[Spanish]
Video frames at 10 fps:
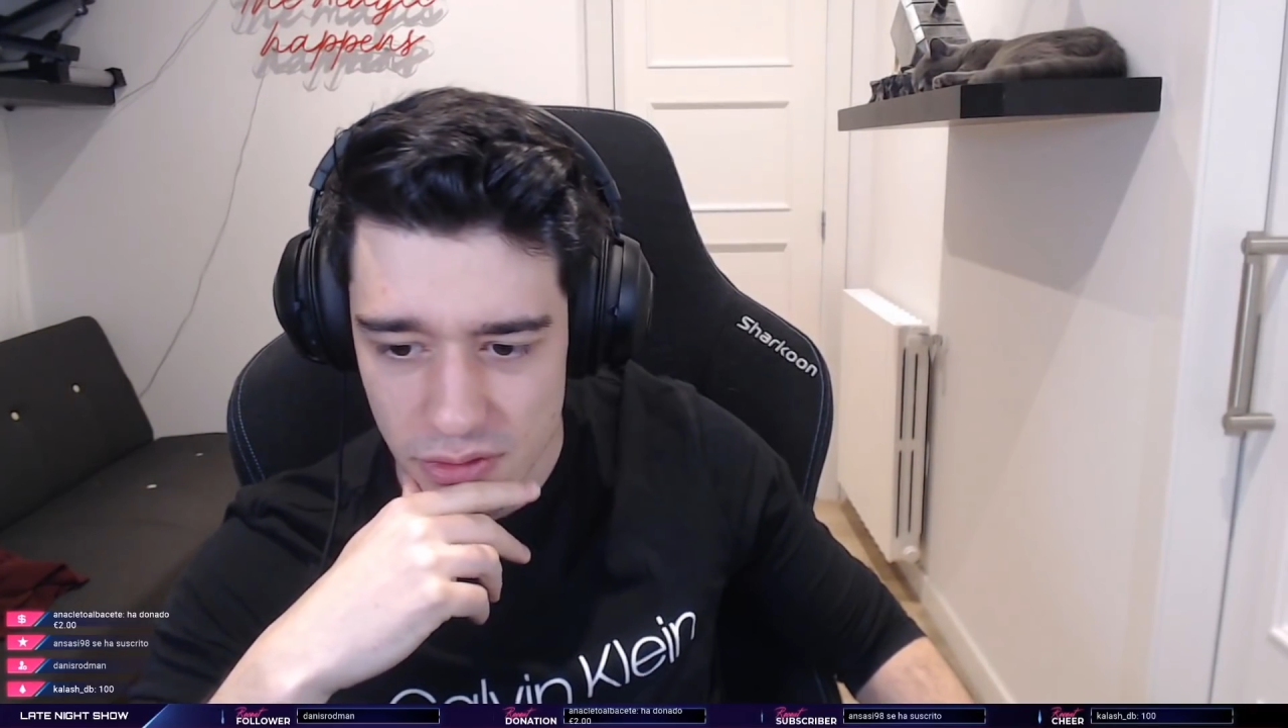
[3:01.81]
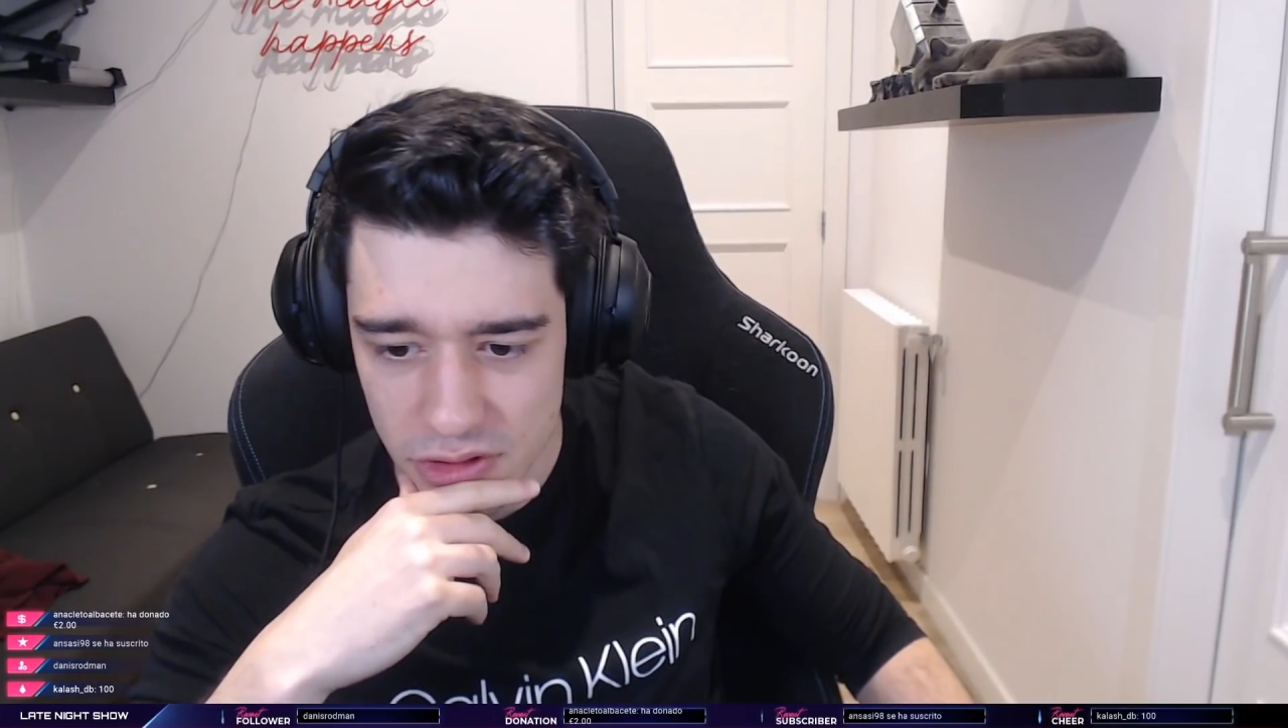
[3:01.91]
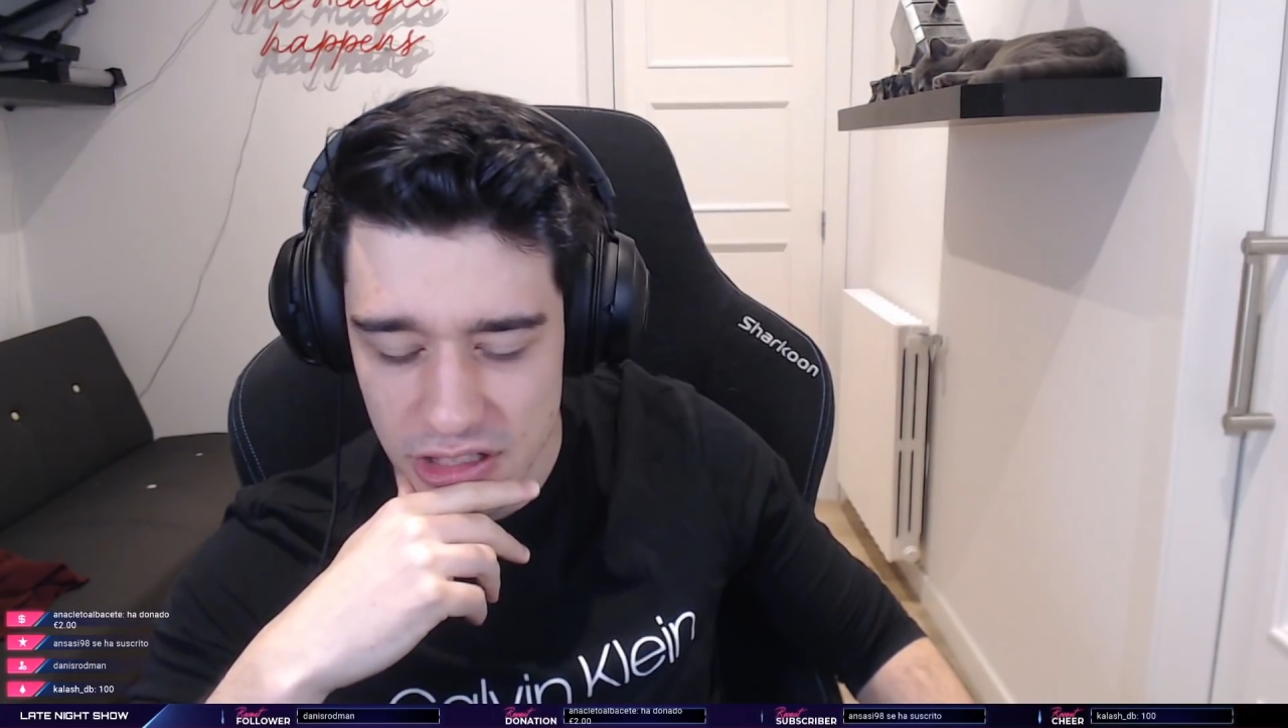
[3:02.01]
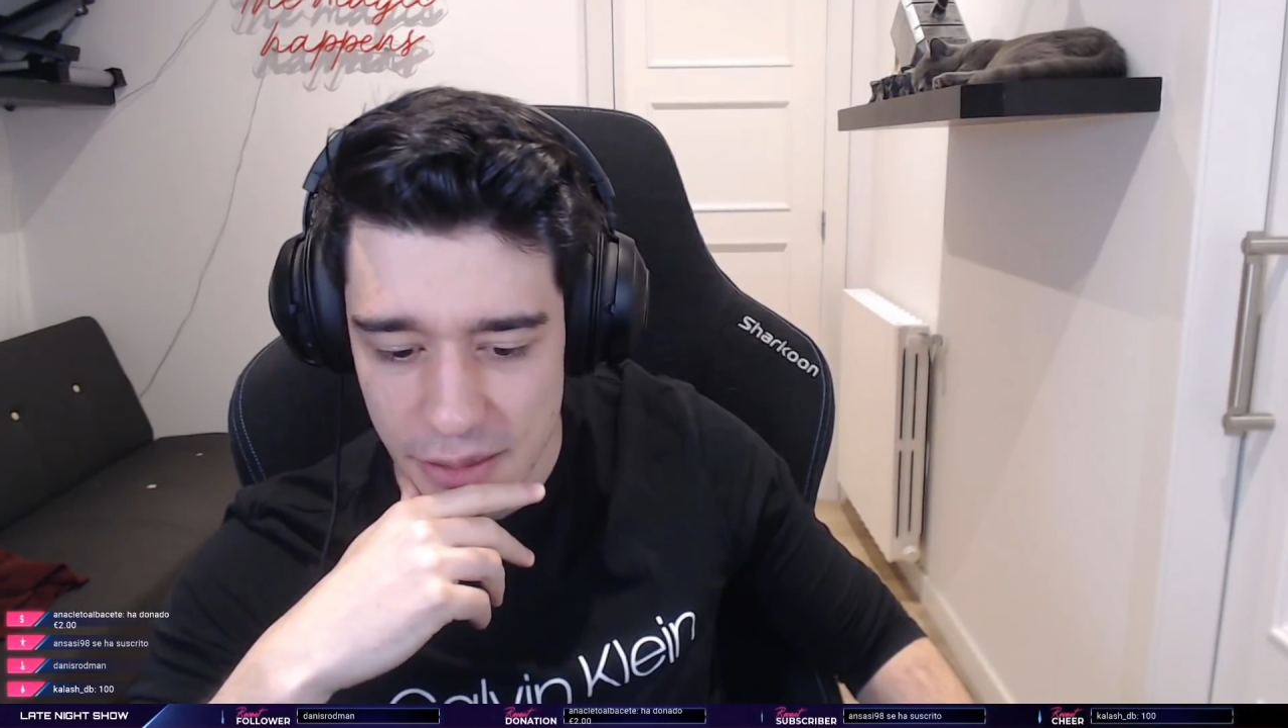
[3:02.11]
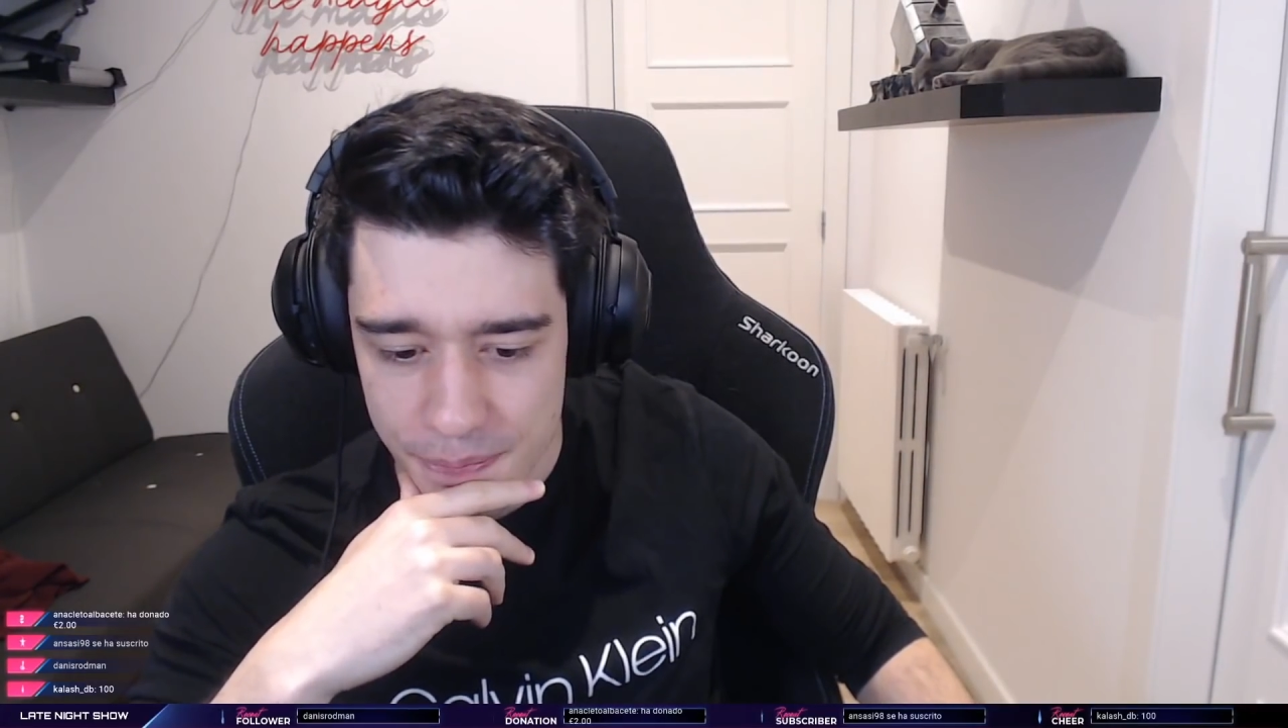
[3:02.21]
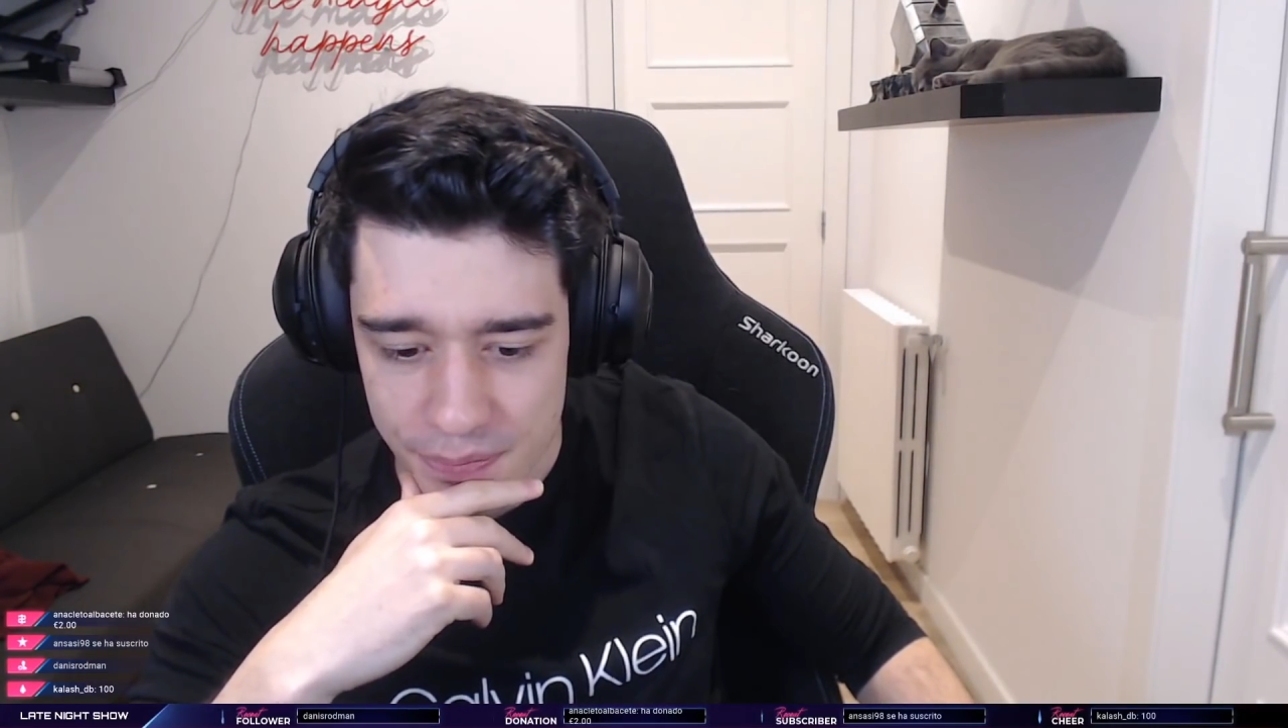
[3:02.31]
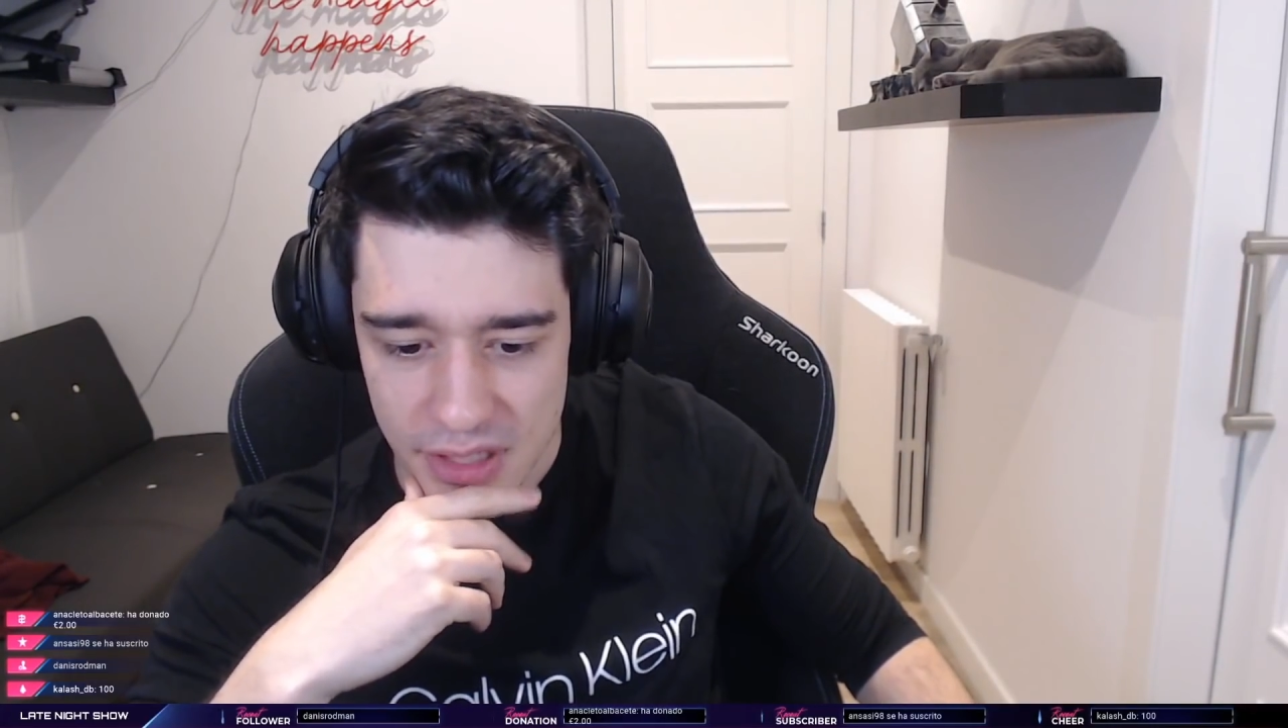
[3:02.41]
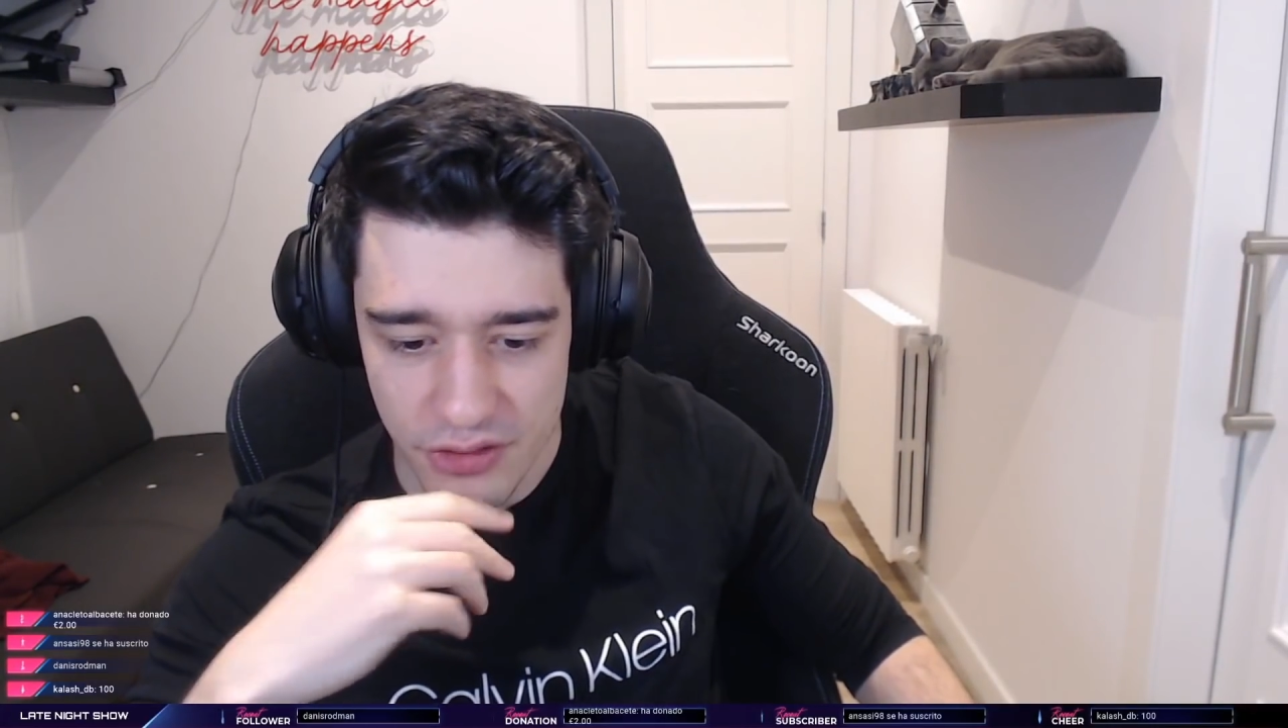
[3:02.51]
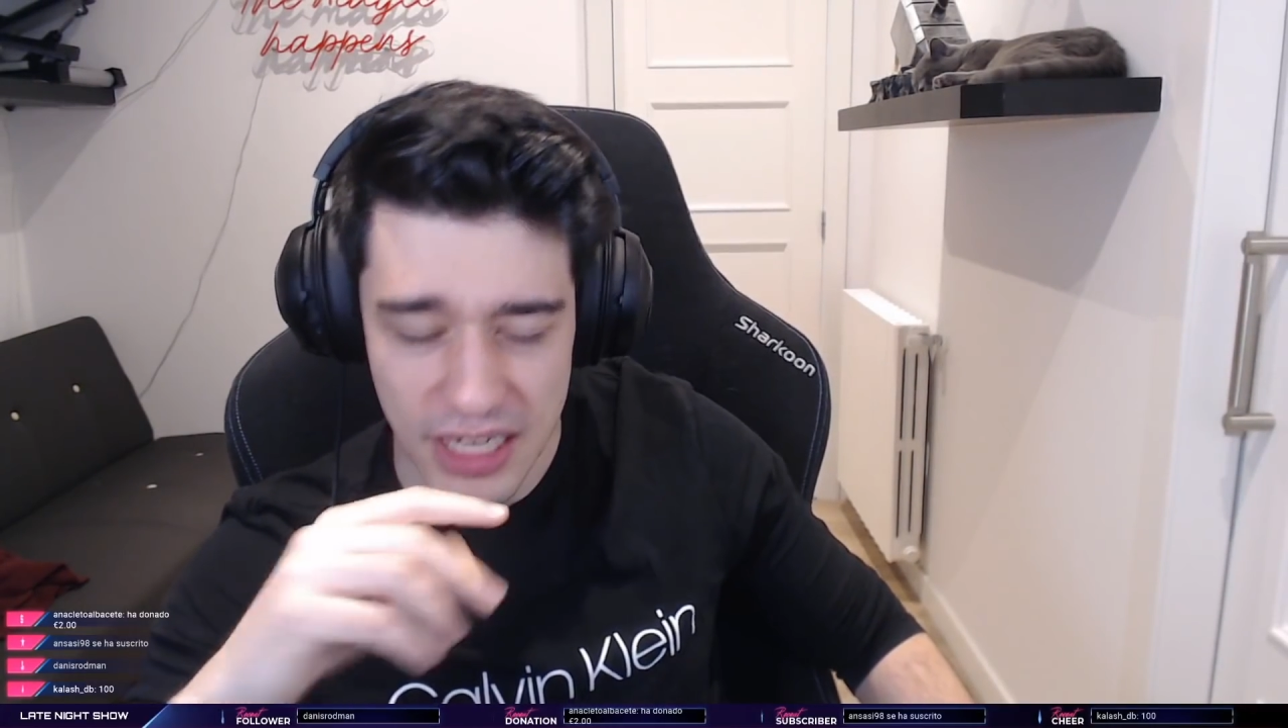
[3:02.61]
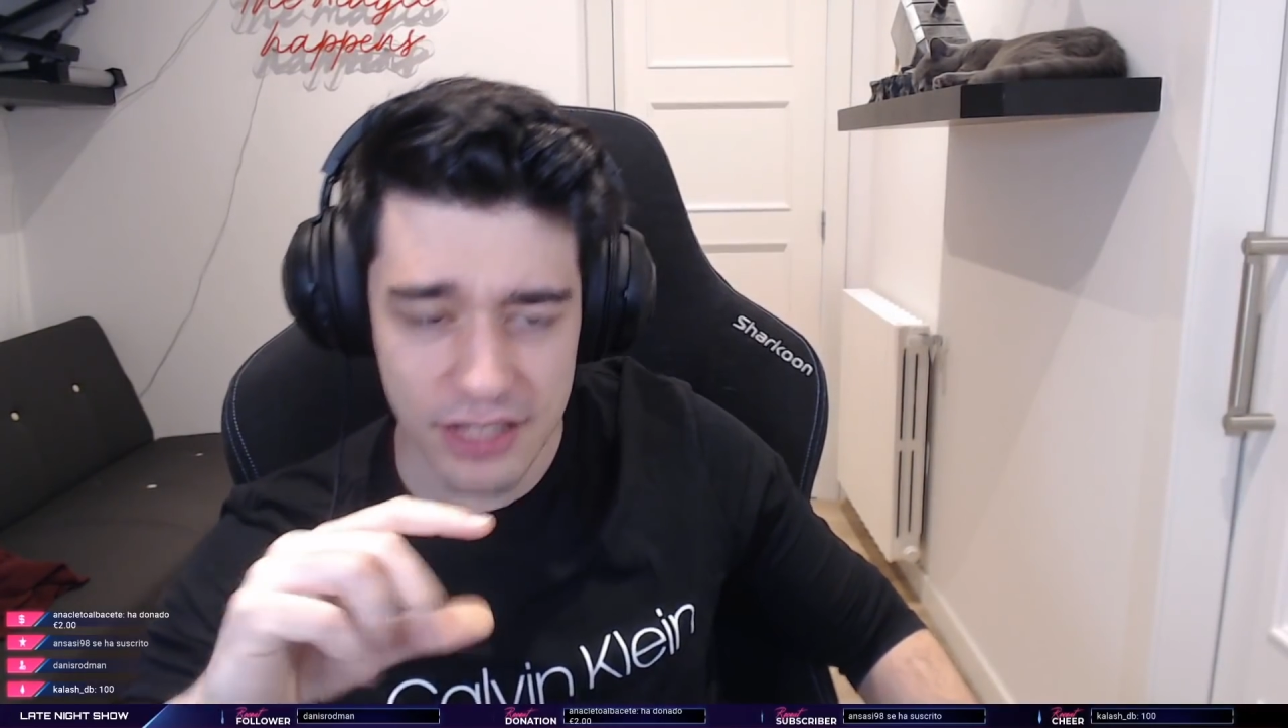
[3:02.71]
O sea, al final